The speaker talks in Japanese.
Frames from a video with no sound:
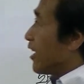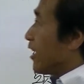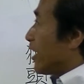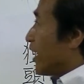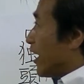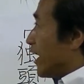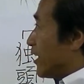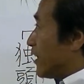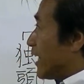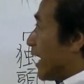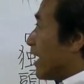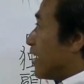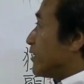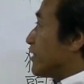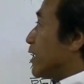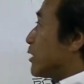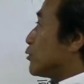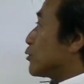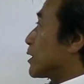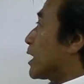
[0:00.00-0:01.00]
えー、泣い
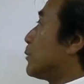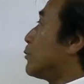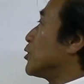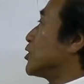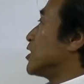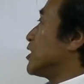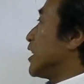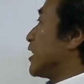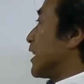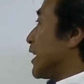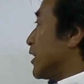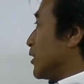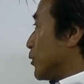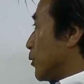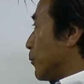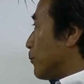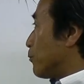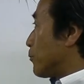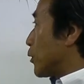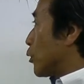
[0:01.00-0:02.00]
てるかもしれないと
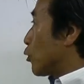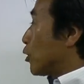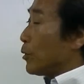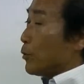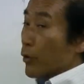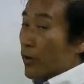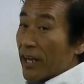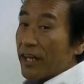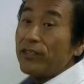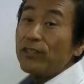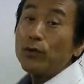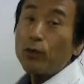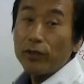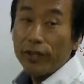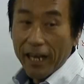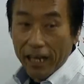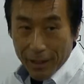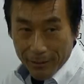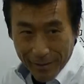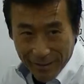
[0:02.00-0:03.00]
これも連想
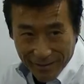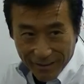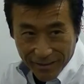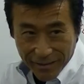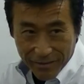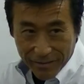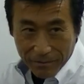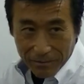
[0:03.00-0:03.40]
であります、